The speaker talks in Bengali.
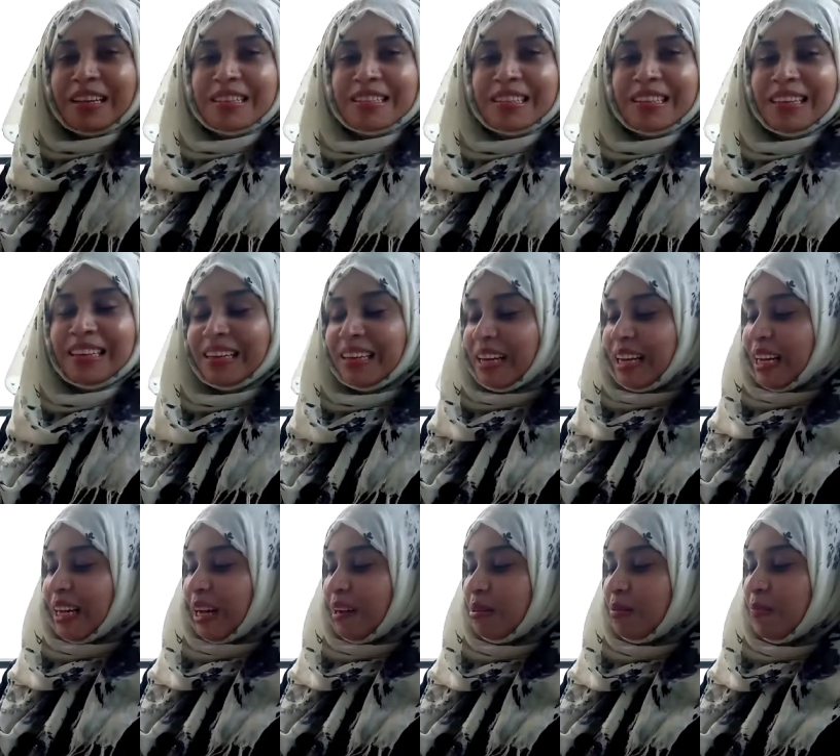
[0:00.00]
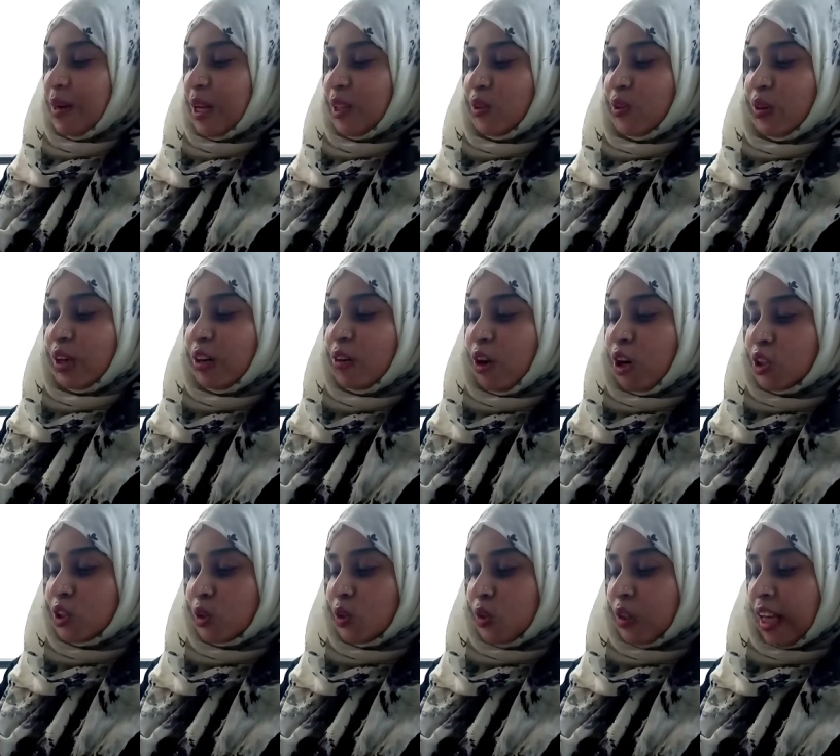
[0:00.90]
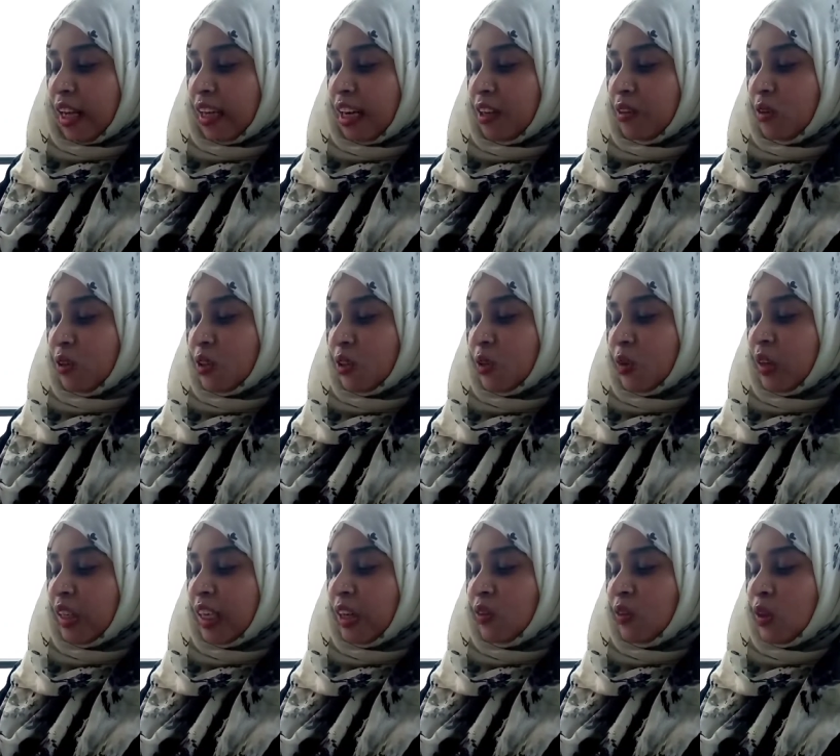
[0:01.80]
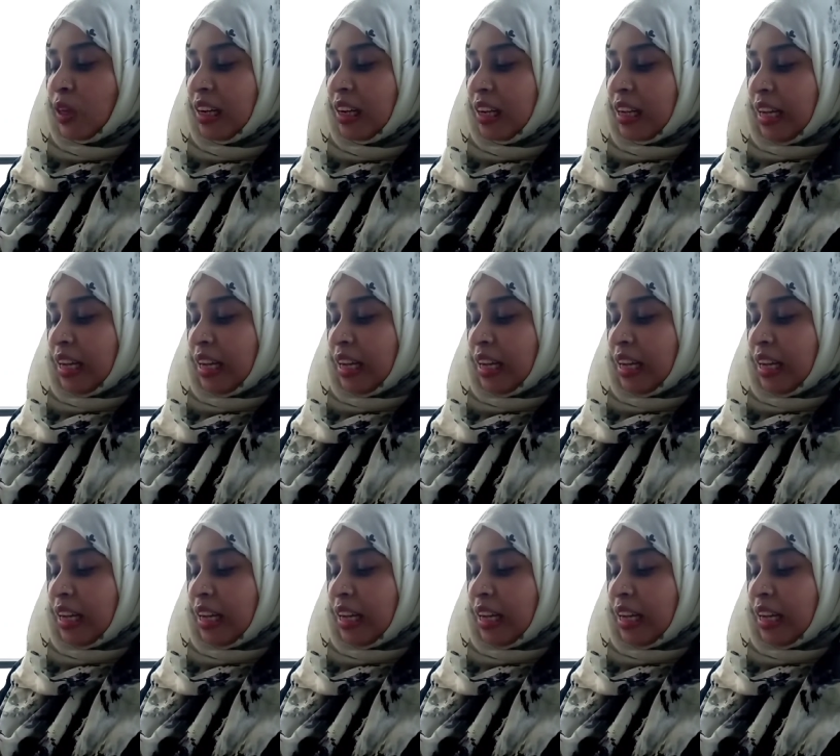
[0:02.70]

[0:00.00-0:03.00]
আছে আমি ভেতরের অংশটা দেখানোর জন্য কিন্তু